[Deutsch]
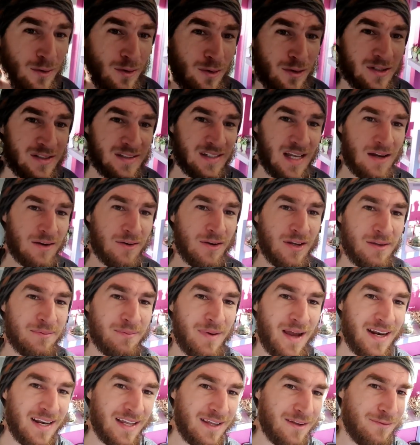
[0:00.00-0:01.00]
kurz auch in
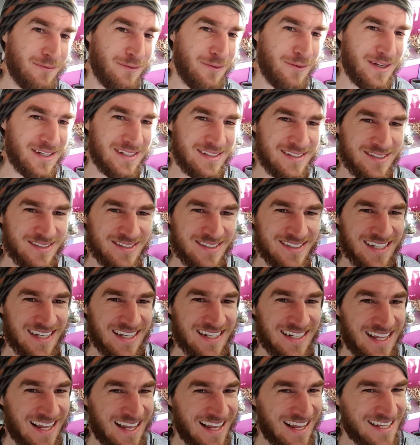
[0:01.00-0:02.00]
meine Gefühle zu
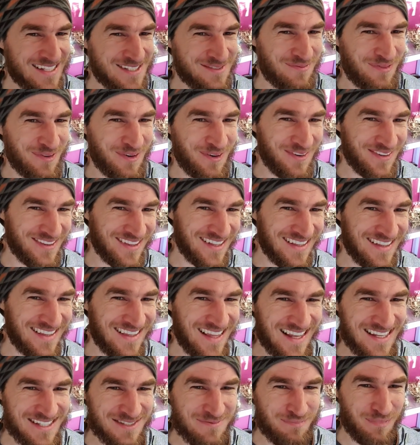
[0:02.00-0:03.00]
sehen. Es brodelt,
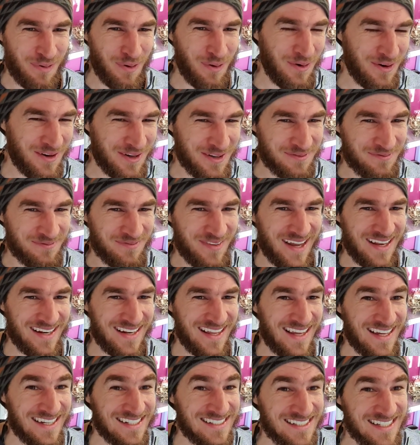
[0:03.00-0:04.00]
es pochert mein
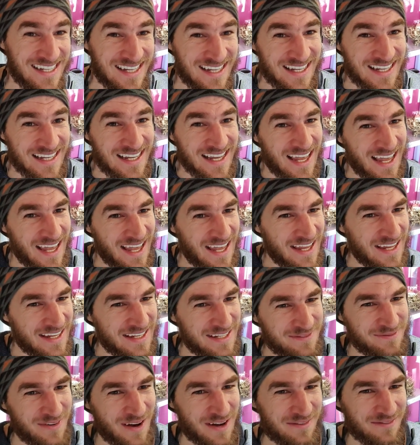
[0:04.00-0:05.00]
Herz. Äh,
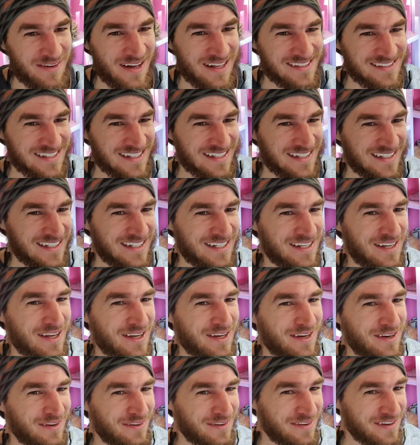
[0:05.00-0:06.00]
ich war
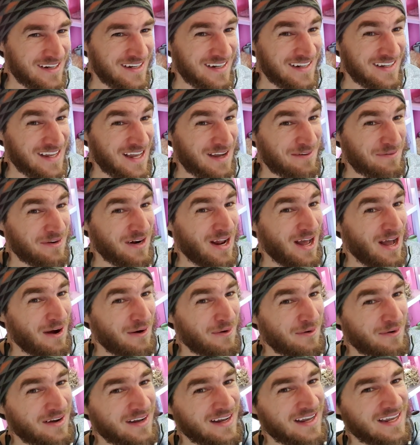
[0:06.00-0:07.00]
wahnsinnig glücklich, aber
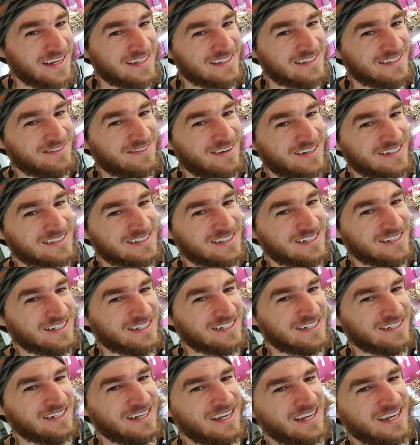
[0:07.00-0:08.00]
auch etwas
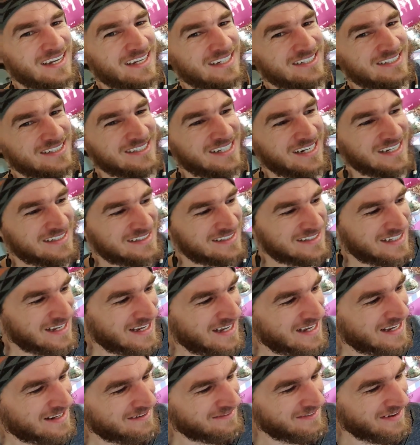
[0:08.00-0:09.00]
äh, gestresst
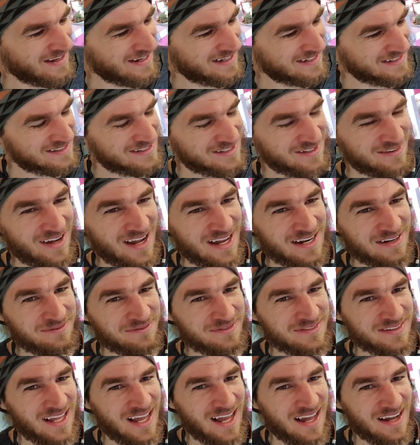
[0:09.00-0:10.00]
wegen so
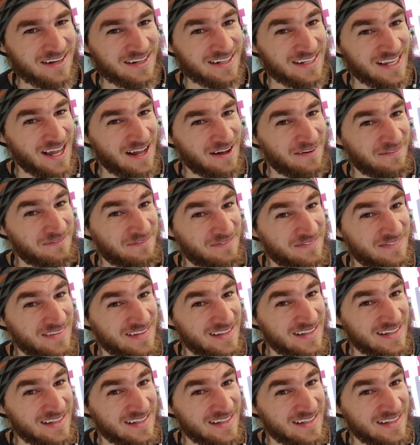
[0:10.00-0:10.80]
einem Tag. Ja,